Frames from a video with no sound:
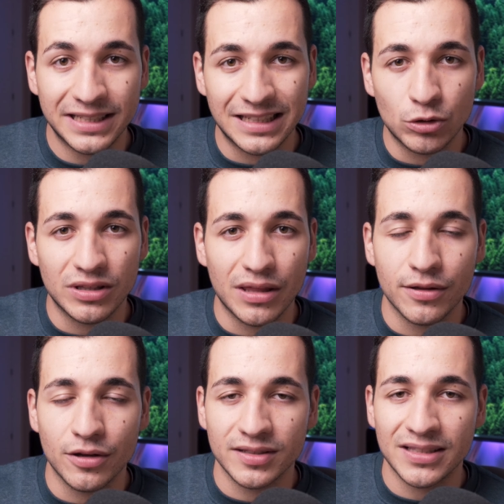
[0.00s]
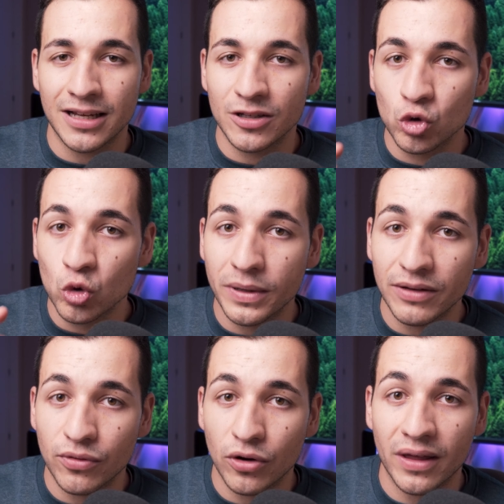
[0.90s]
es que tu atención está súper
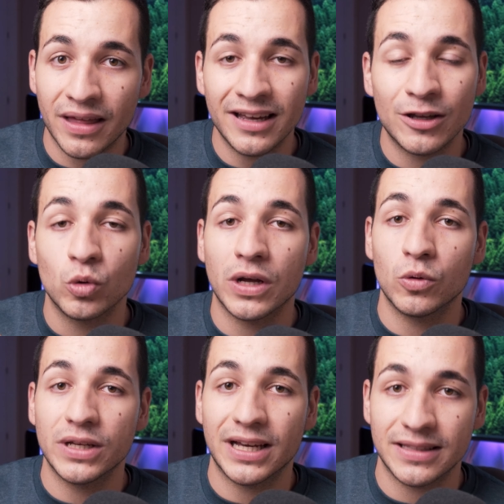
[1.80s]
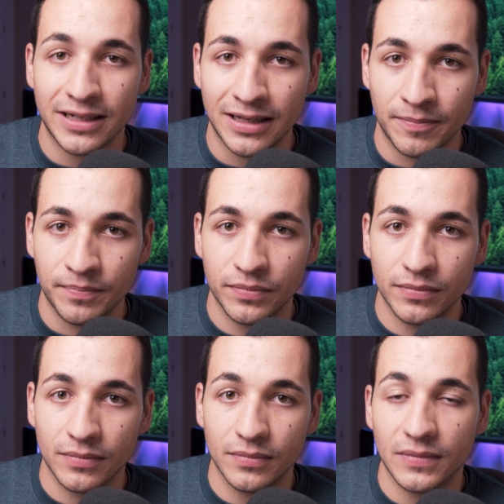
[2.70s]
enfocada en una única tarea.
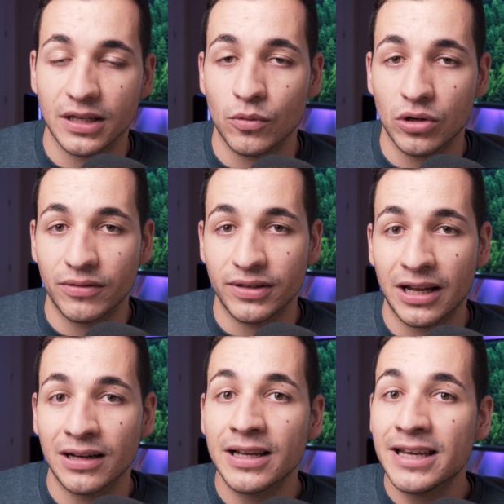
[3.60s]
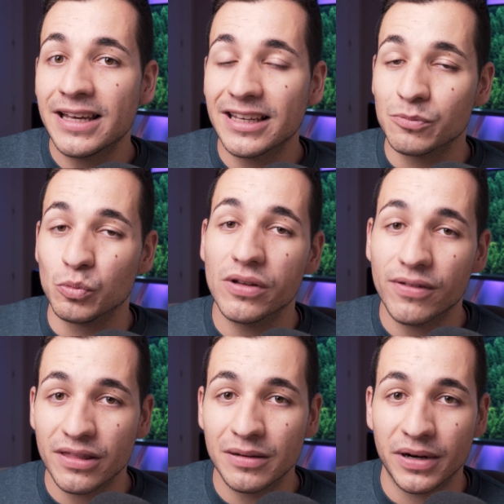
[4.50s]
Que bueno, al final es muy
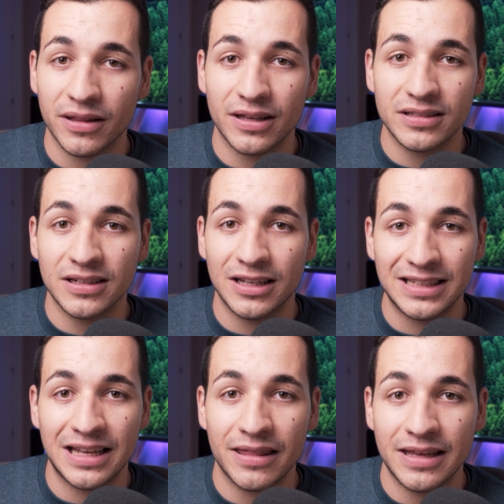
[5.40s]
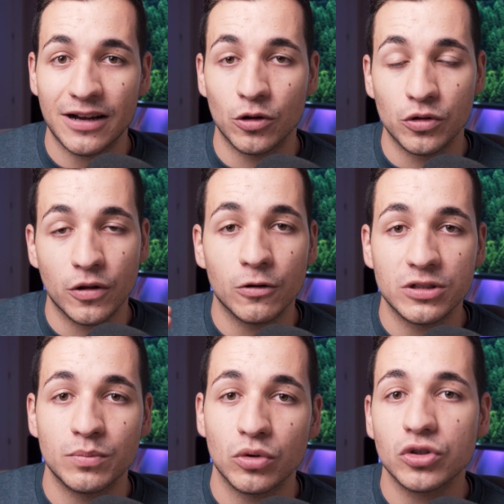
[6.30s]
fácil perderse en el día a día con todos los
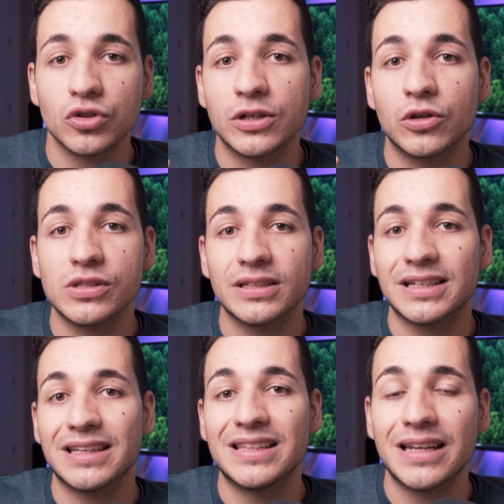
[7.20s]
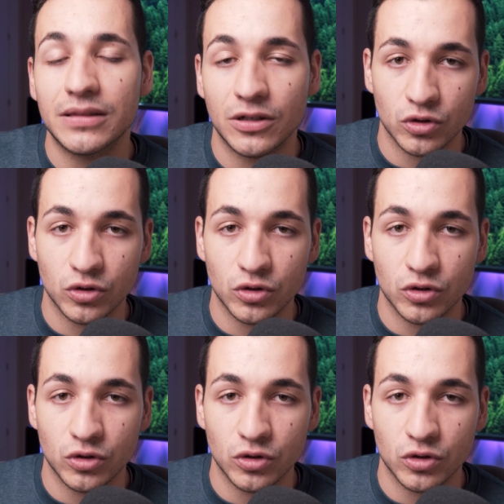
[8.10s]
impulsos y cosas que tiran de